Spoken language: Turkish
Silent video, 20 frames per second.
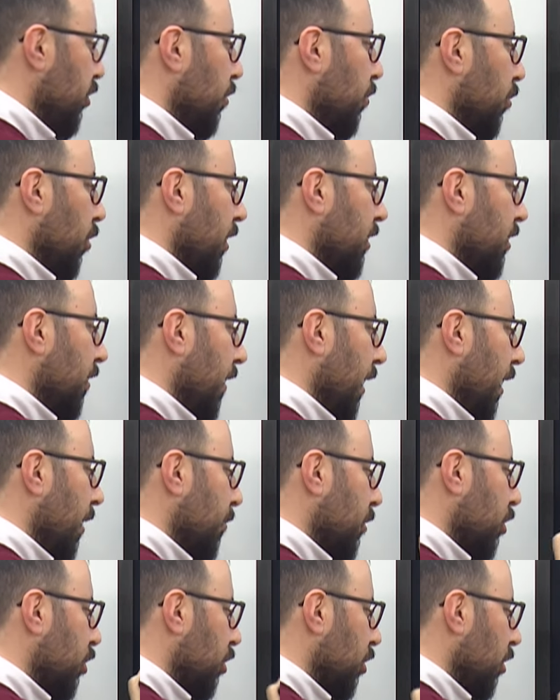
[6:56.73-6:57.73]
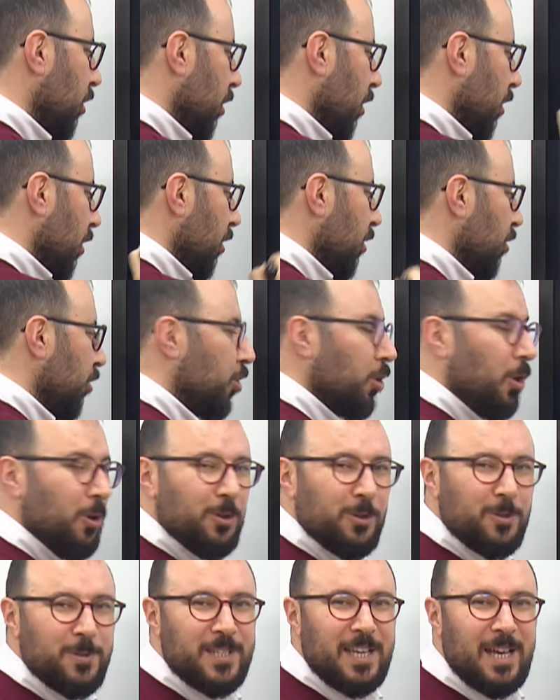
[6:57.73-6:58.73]
Murat'ı vermiş.
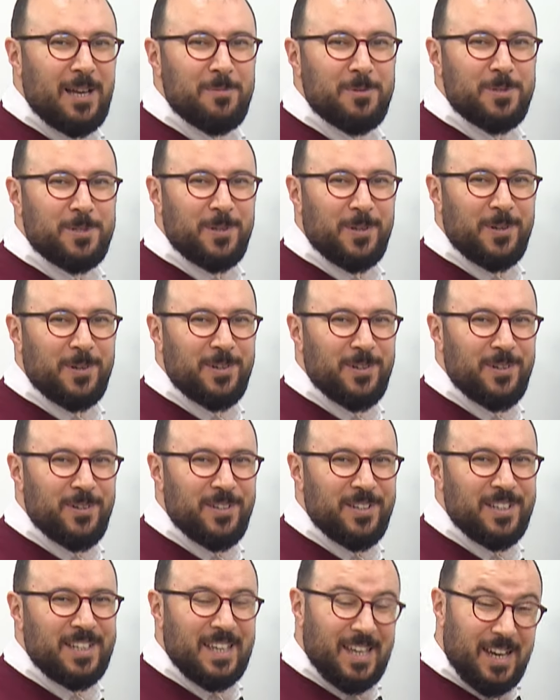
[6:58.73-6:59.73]
Çok güzel bir soru.